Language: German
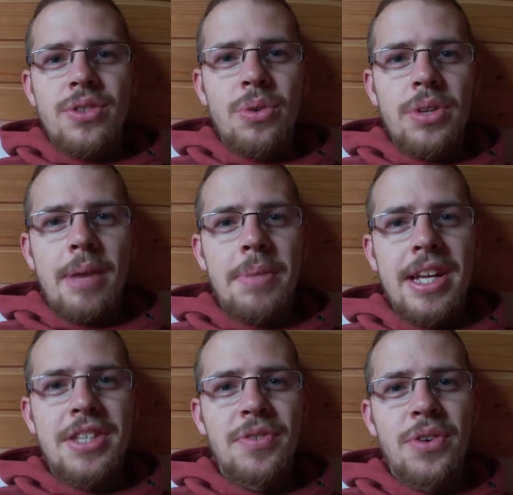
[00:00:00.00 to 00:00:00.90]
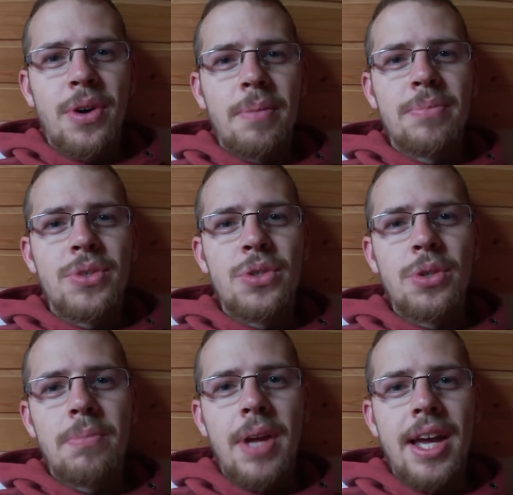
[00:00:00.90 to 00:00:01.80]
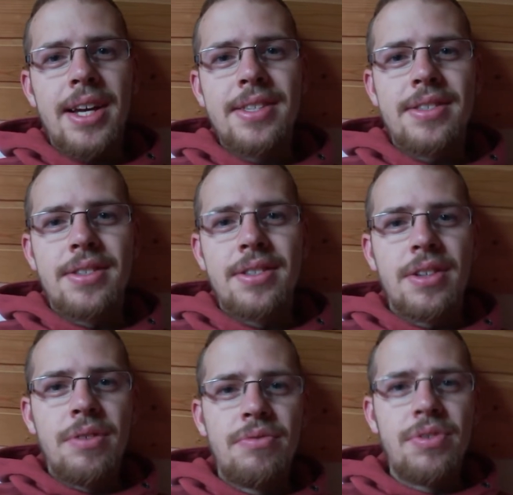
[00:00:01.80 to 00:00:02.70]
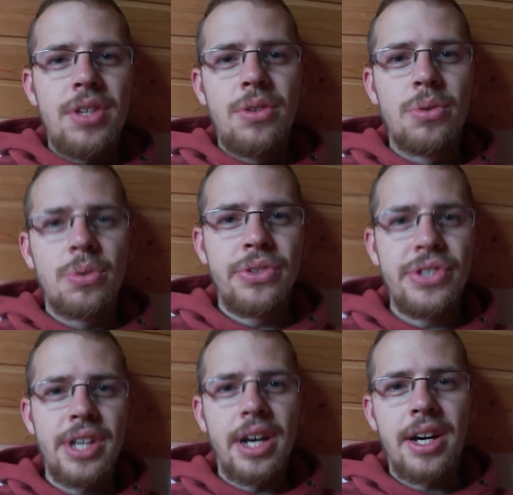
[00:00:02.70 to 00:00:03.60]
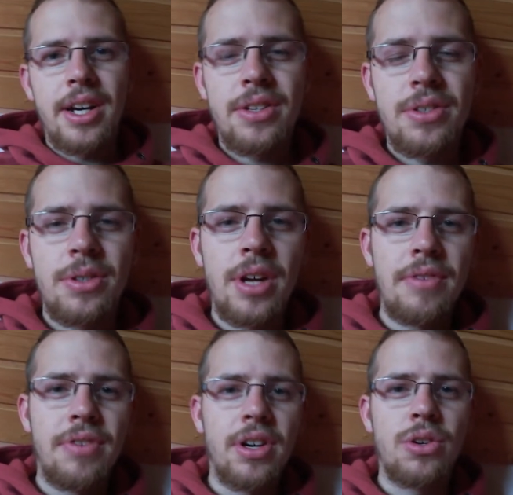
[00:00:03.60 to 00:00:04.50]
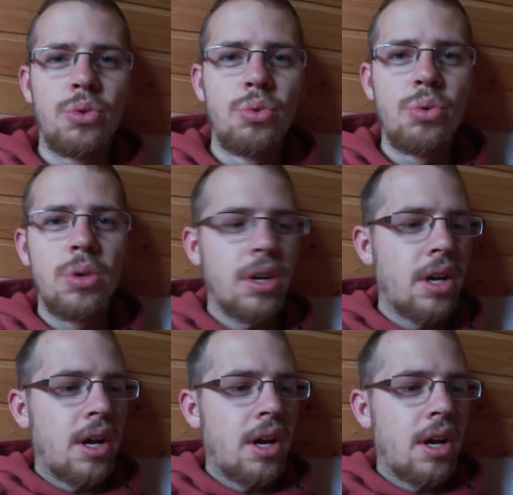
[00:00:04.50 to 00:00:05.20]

So und damit herzlich willkommen zum ersten Video dieser Art FAQ